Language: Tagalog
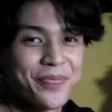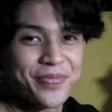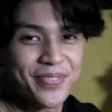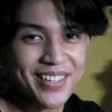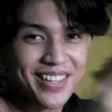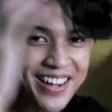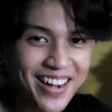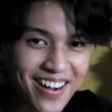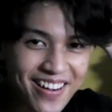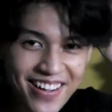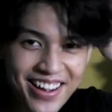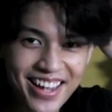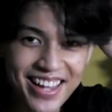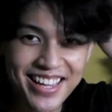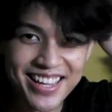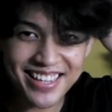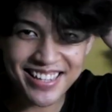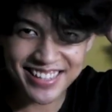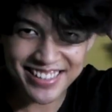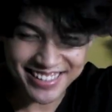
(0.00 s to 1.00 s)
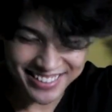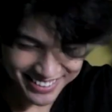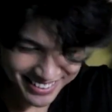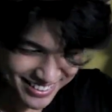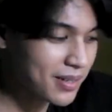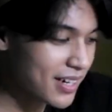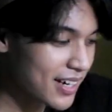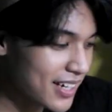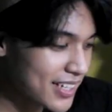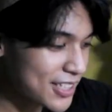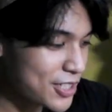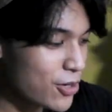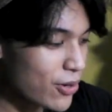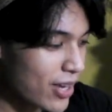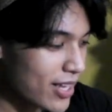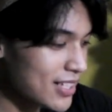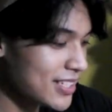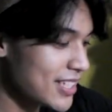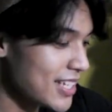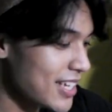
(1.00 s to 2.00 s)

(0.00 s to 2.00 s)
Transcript: Okay, as you can see